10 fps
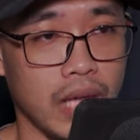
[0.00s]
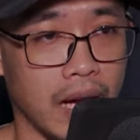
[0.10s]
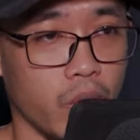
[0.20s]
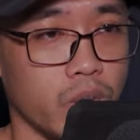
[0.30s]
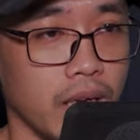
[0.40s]

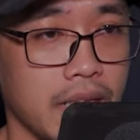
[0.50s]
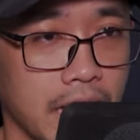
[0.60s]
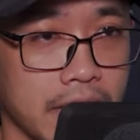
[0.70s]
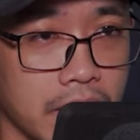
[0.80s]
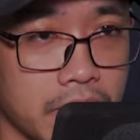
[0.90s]
Thậm chí ấn
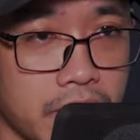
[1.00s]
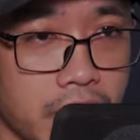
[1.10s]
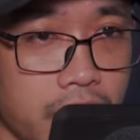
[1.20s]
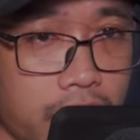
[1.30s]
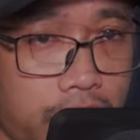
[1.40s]
ký của
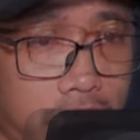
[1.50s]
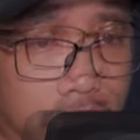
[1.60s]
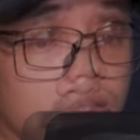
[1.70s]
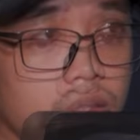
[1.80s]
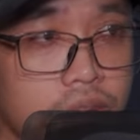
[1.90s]
thái cổ tinh
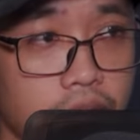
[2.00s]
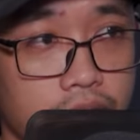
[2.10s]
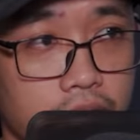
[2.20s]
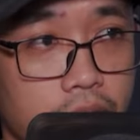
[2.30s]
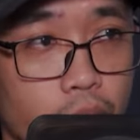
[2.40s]
thần trên
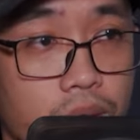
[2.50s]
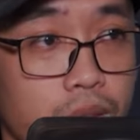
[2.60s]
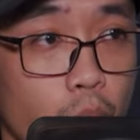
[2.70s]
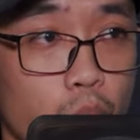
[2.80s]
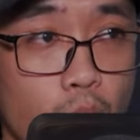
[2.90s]
bi tâm
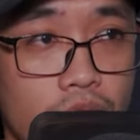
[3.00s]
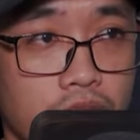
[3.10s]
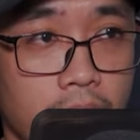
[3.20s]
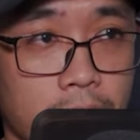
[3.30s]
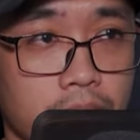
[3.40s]
này cũng có
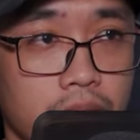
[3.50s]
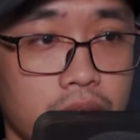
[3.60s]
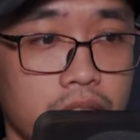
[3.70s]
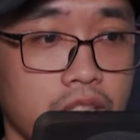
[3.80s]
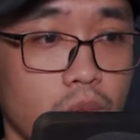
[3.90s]
chỗ kỳ bí
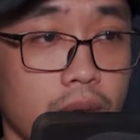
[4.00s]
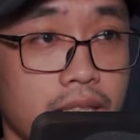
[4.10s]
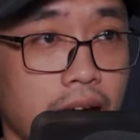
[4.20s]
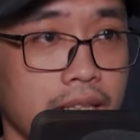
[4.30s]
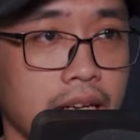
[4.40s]
nữa,
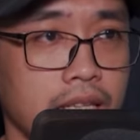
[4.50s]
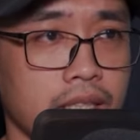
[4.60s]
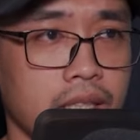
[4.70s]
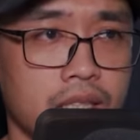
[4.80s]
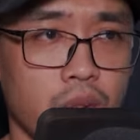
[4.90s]
dường
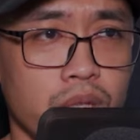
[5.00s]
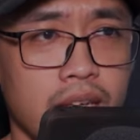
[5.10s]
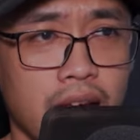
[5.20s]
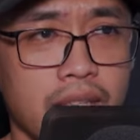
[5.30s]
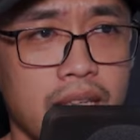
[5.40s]
như có thể
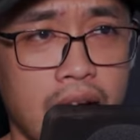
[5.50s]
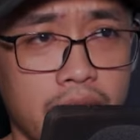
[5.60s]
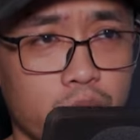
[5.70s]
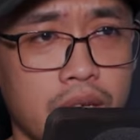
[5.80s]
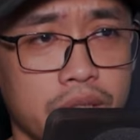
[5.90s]
cắn nuốt lẫn
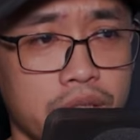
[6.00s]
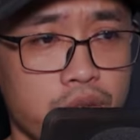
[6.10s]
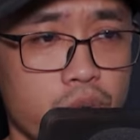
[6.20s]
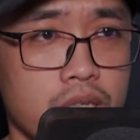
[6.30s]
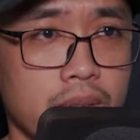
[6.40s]
nhau,
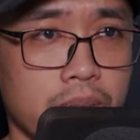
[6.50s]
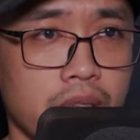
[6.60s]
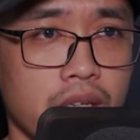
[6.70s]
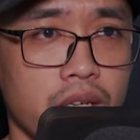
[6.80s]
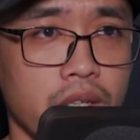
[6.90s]
không ngừng
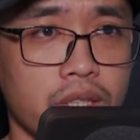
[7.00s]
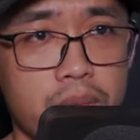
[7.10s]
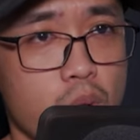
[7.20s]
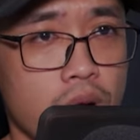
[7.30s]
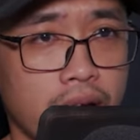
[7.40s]
đạt tới sự
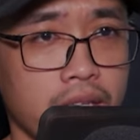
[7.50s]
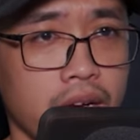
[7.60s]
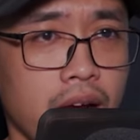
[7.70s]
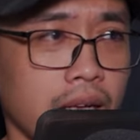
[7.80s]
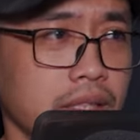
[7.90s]
tiến hóa
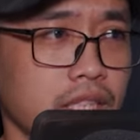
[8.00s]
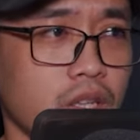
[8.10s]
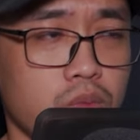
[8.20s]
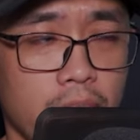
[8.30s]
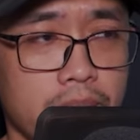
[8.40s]
hoàn mỹ.
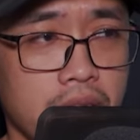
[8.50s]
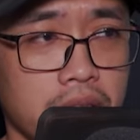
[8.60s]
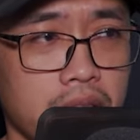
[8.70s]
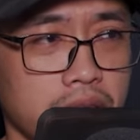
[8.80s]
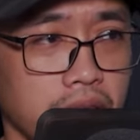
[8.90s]

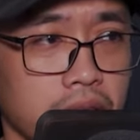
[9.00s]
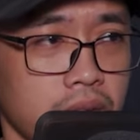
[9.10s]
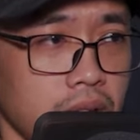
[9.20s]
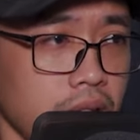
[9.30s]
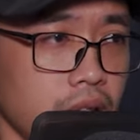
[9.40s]
Ta cũng
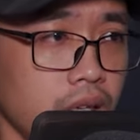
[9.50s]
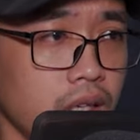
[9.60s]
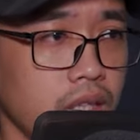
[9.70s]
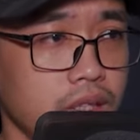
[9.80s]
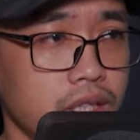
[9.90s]
muốn biết
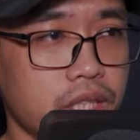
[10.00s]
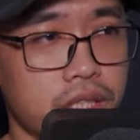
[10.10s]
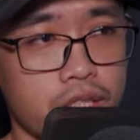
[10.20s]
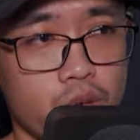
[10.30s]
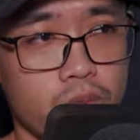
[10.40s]
trưởng tôn
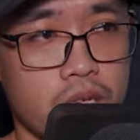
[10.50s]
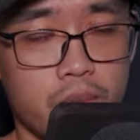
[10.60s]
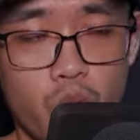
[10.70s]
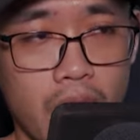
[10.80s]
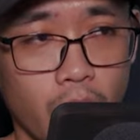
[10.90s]
đại âm
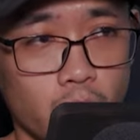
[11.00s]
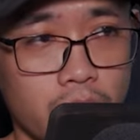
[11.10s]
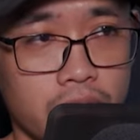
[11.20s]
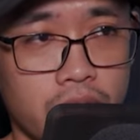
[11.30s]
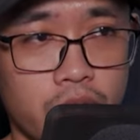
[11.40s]
mưu kia
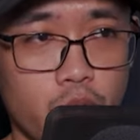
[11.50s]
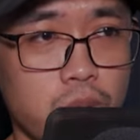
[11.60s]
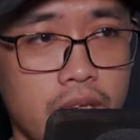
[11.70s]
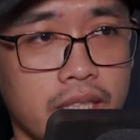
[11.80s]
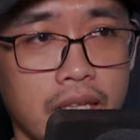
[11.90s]
thuộc về bộ
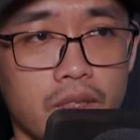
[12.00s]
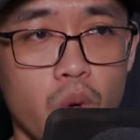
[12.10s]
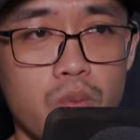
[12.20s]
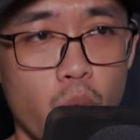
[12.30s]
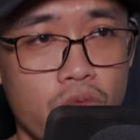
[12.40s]
tộc thái
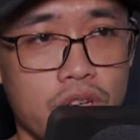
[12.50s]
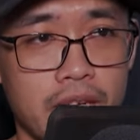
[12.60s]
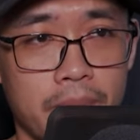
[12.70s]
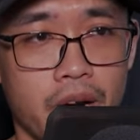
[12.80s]
cổ nào.